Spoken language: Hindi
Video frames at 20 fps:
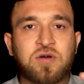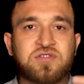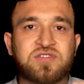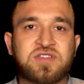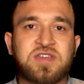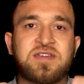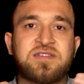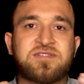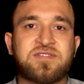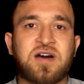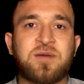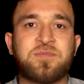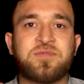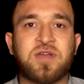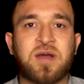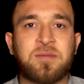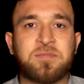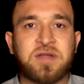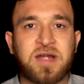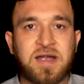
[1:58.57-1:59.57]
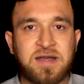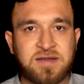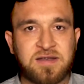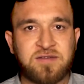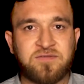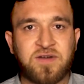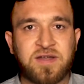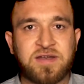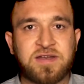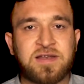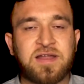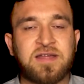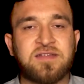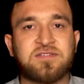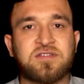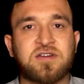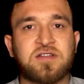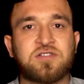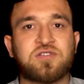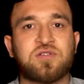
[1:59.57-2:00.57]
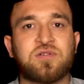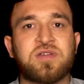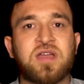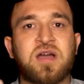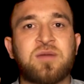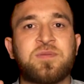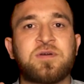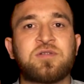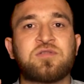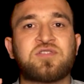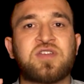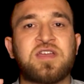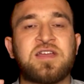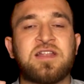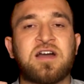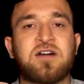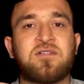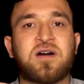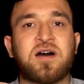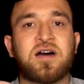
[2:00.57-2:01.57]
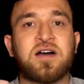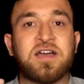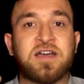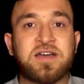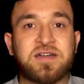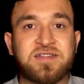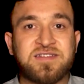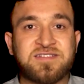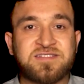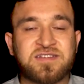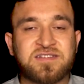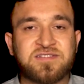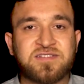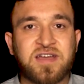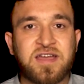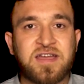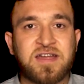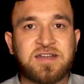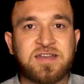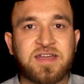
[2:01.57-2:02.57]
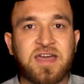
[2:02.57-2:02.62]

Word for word: उसके हिसाब से आप टाइटल फाइनलाइज करते हो या फिर उसके अलावा रिसर्च का एक